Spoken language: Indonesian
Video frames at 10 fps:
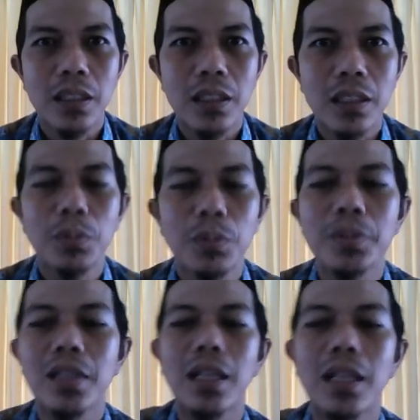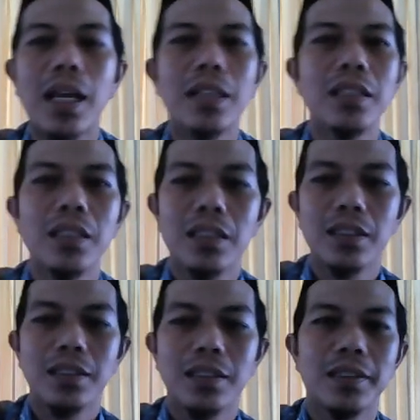lebih besar lagi
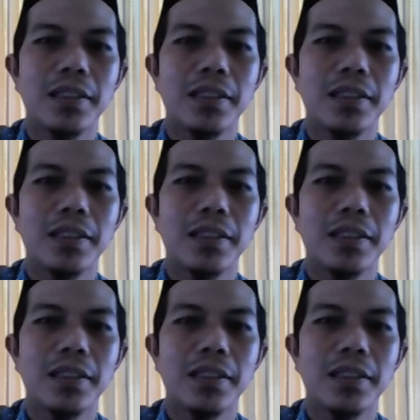ya.